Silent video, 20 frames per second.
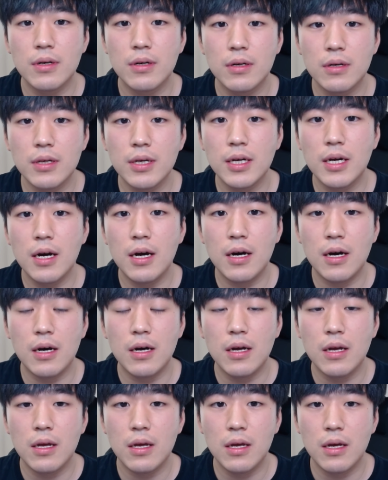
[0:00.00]
그러니까
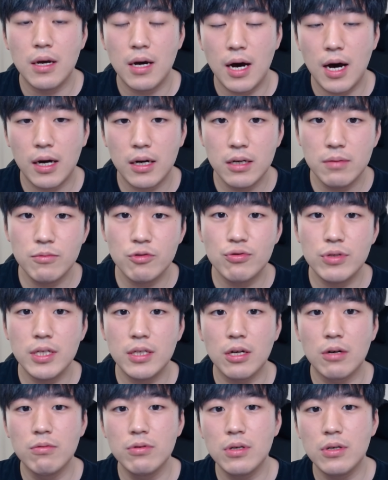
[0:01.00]
아 그러면 우리
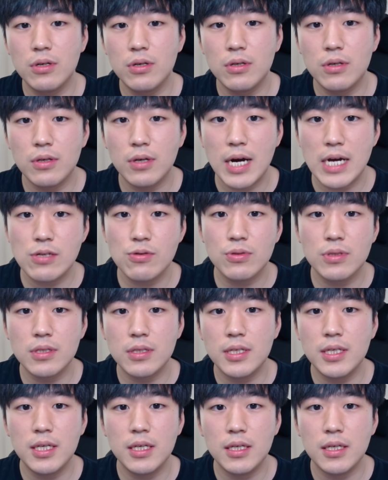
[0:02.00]
더불어
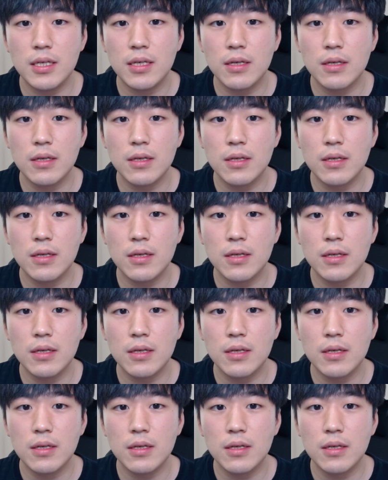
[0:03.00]
가족들이